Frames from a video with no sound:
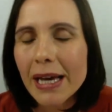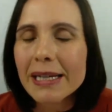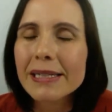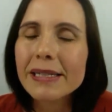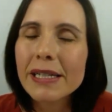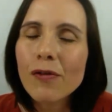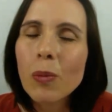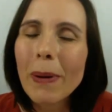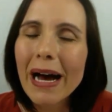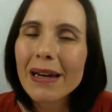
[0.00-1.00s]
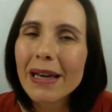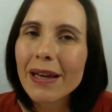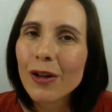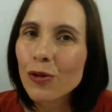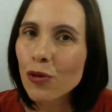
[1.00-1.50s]
Si vous
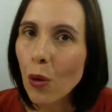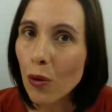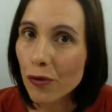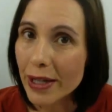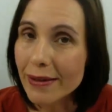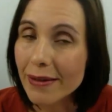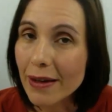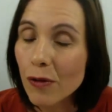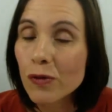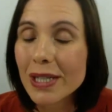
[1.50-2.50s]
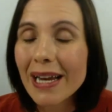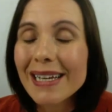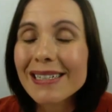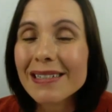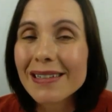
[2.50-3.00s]
parlez trop vite, vous
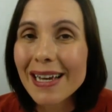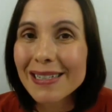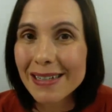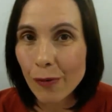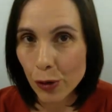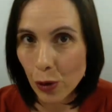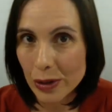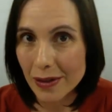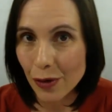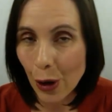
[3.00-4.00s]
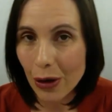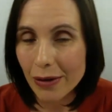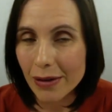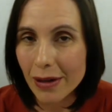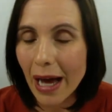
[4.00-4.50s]
allez stresser votre auditeur.
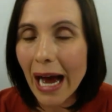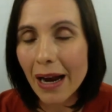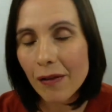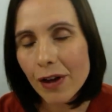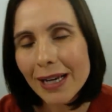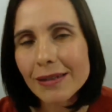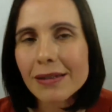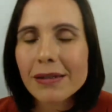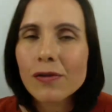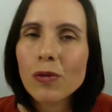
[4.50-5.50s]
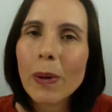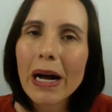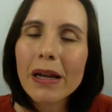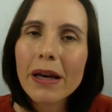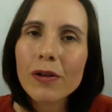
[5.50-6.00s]
A l'inverse, si vous
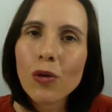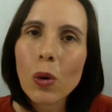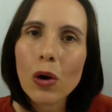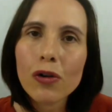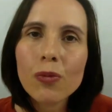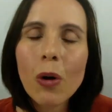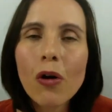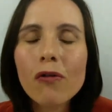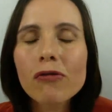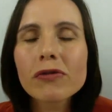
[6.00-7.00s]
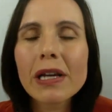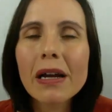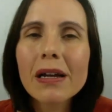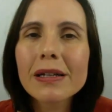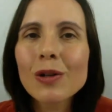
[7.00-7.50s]
parlez trop lentement, vous
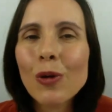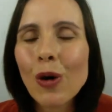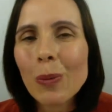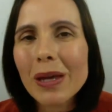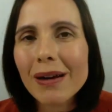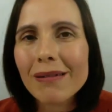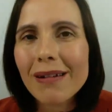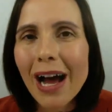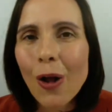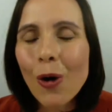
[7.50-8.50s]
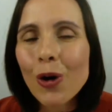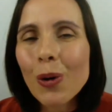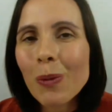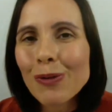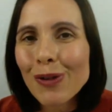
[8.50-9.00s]
allez les endormir. Alors
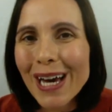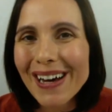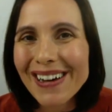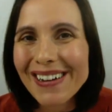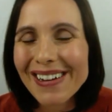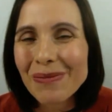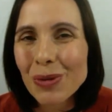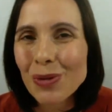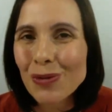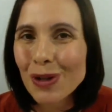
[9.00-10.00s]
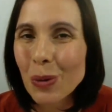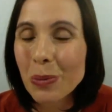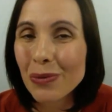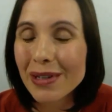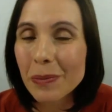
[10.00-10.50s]
comment faire pour trouver le
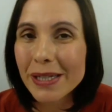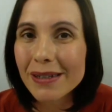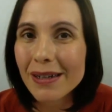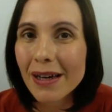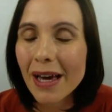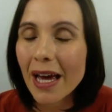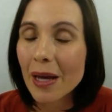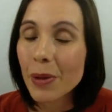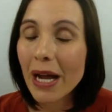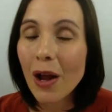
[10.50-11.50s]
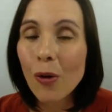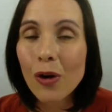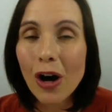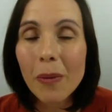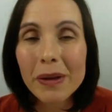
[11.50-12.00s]
bon débit Eh bien là
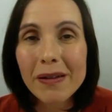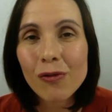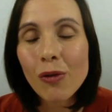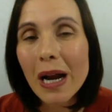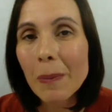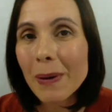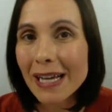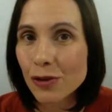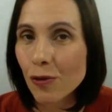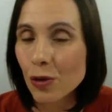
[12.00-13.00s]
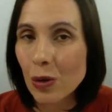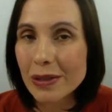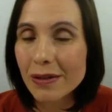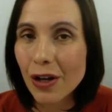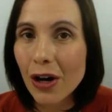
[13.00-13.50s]
encore, mettez-vous à la place de votre
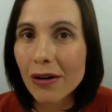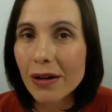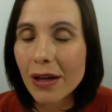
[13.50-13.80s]
auditeur